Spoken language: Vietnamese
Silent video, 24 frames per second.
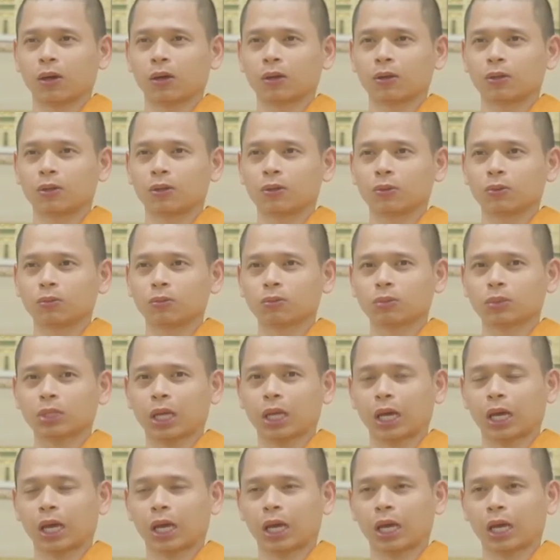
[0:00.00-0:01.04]
chúng
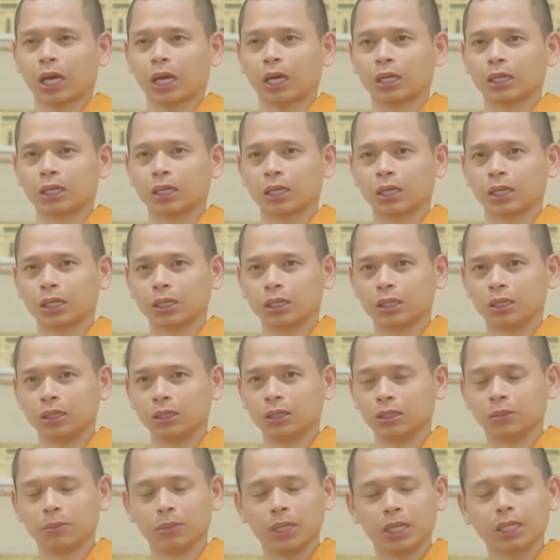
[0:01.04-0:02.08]
ta
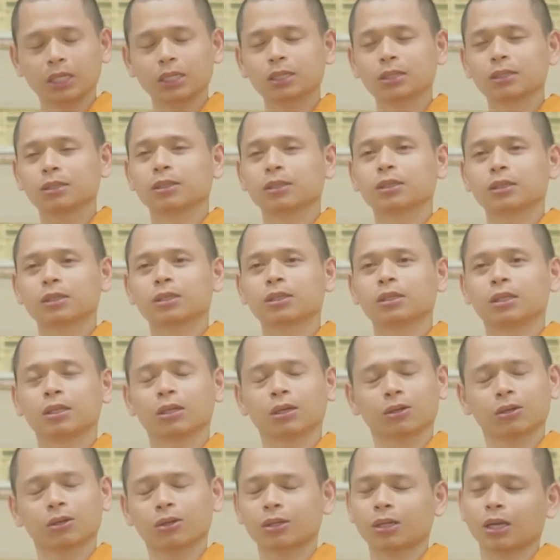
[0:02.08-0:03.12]
lười biếng thì
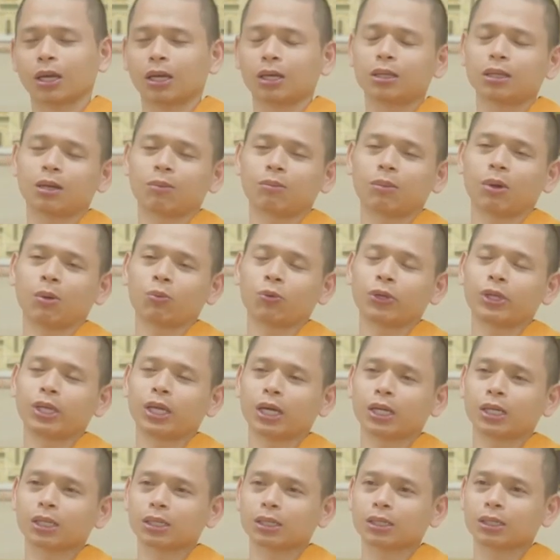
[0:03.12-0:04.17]
nó có thể là một nguyên
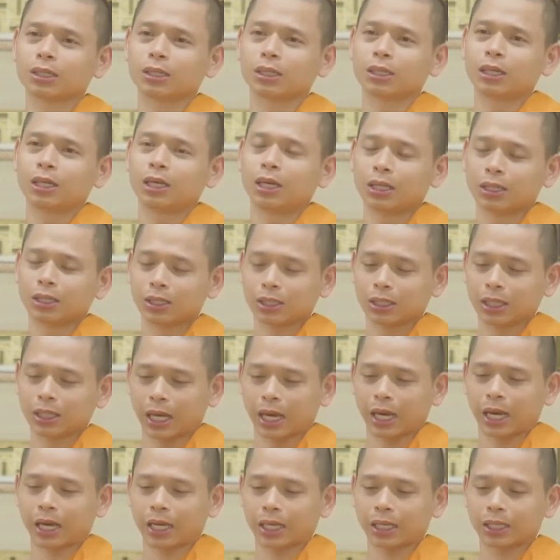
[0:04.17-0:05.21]
nhân đó. thứ
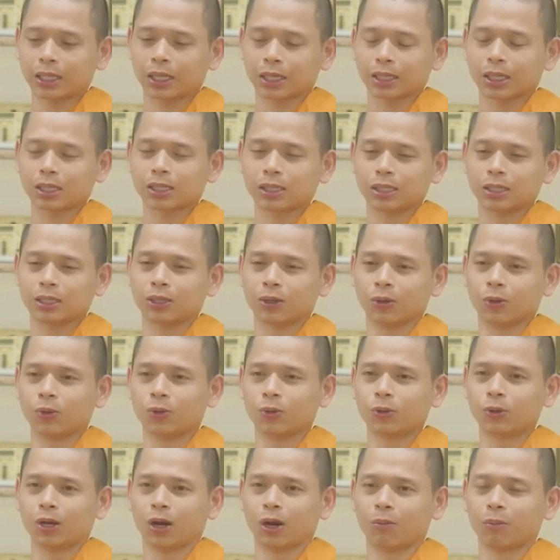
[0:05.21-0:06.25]
hai là cái người
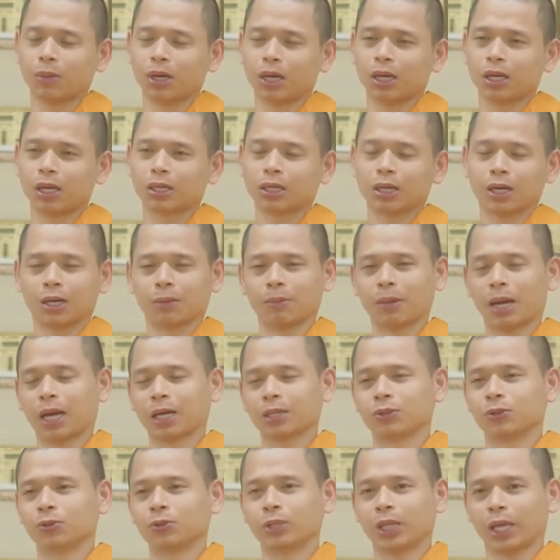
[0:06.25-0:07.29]
chủ họ mê cờ bạc
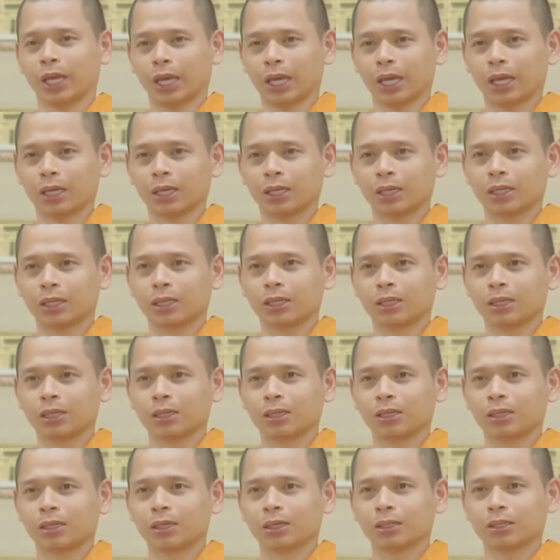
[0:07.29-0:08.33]
rượu chè
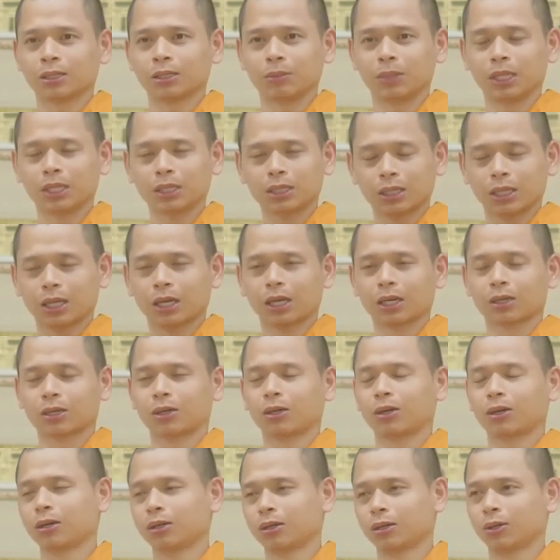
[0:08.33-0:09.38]
à, sư biết là
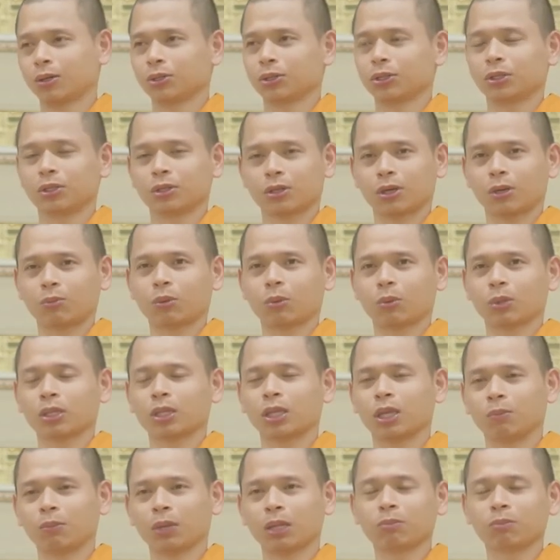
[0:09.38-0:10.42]
có hồi xưa có một cái
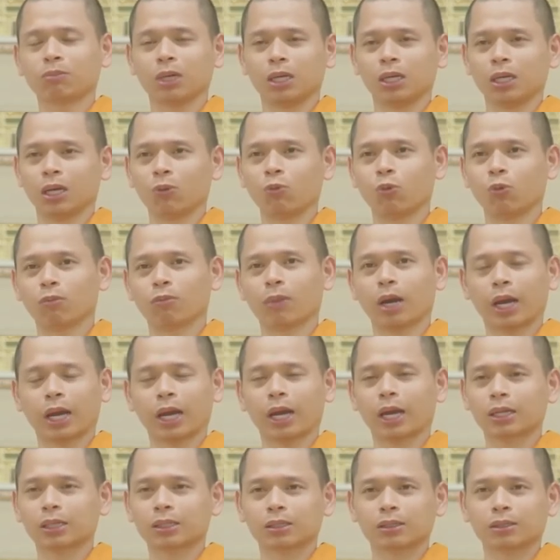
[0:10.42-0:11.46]
tiệm bánh mì ở quận
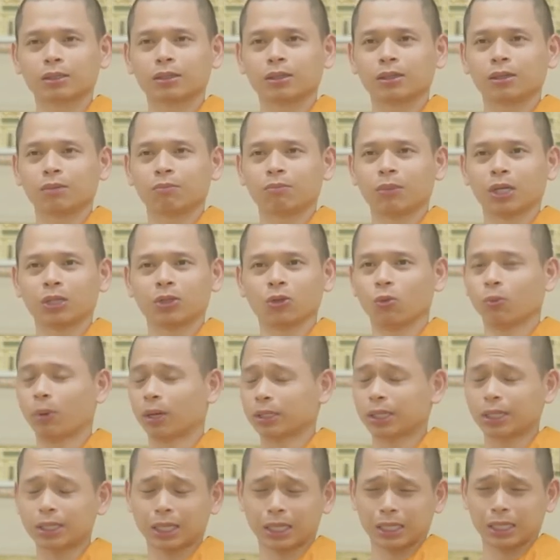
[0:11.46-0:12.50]
3 đó bà chủ
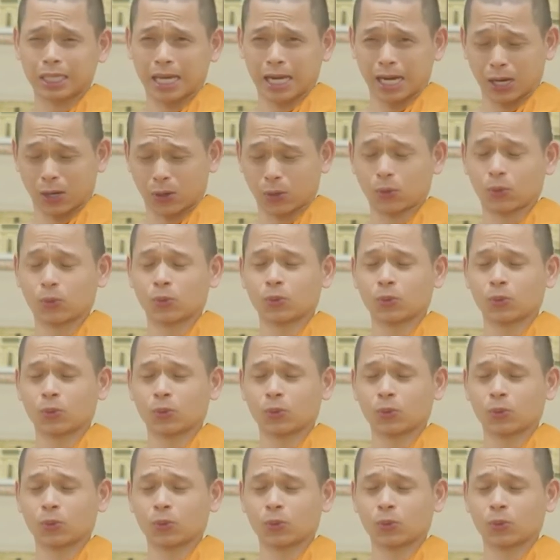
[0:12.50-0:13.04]
bà rất là giàu